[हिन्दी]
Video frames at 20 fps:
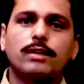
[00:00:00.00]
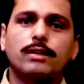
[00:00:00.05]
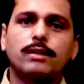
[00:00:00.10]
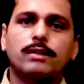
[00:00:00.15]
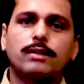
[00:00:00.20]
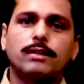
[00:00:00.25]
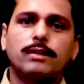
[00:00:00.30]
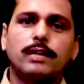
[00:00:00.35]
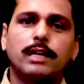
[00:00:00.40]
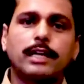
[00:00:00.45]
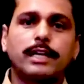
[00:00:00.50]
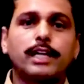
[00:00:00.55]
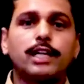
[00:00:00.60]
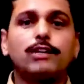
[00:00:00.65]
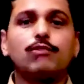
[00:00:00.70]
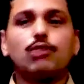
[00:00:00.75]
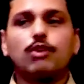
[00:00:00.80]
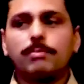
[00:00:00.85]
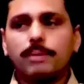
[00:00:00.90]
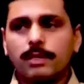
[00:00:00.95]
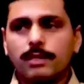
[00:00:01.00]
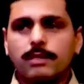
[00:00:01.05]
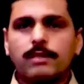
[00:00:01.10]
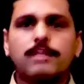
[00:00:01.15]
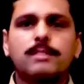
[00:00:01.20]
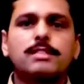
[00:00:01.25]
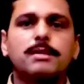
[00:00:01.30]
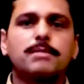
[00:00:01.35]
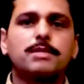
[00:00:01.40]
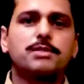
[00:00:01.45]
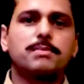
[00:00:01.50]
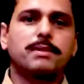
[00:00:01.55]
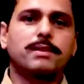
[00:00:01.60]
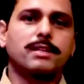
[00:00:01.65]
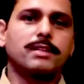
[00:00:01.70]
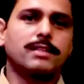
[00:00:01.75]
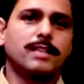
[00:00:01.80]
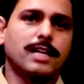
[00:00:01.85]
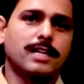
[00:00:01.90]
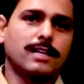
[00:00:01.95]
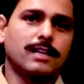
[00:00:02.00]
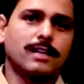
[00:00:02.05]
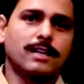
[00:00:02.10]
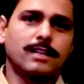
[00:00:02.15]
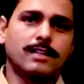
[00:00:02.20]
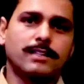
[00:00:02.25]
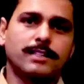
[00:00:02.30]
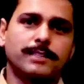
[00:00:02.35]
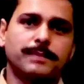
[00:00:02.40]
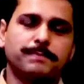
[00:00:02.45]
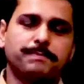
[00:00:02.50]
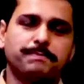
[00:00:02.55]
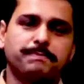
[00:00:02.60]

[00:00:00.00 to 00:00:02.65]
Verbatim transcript: और लकीली वो भी सब इंस्पेक्टर की तैयारी कर रहा